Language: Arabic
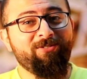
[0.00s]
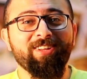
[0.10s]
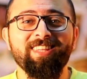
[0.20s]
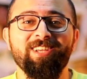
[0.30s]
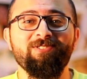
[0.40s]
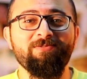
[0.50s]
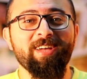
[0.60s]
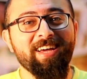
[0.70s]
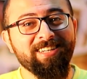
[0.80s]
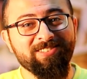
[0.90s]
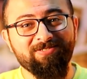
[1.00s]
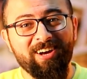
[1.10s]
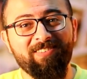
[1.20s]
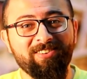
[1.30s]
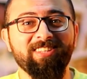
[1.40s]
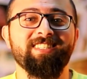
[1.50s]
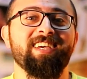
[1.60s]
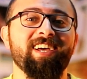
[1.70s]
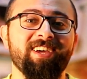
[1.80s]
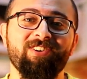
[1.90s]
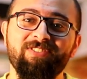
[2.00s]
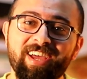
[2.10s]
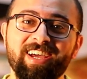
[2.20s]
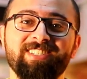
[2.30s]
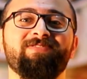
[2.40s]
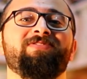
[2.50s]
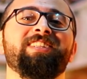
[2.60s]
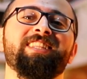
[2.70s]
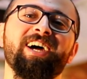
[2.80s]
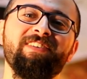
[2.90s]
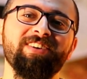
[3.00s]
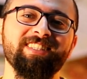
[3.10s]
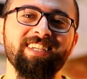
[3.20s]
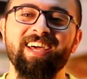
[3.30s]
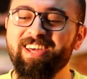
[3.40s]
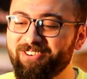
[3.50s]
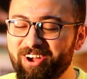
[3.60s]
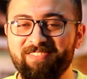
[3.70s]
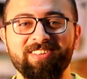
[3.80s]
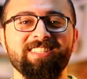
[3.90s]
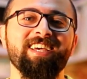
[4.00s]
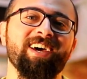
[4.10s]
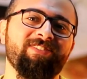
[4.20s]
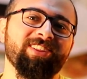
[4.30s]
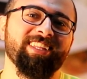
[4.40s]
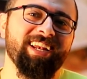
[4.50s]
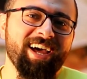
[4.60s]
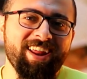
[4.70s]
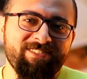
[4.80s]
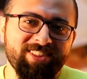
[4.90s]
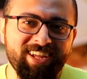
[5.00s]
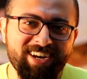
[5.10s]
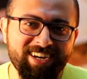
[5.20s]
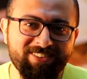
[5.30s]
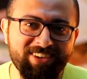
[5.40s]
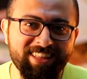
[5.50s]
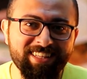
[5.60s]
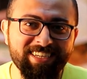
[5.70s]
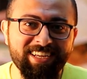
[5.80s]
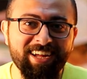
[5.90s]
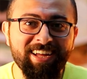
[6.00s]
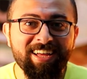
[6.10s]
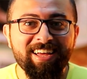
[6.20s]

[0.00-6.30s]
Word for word: فتحي وبهاجم احمد زاهر وبهاجم بنت احمد زاهر واحمد زاهر بطل عارف يتحرك في هالدنيا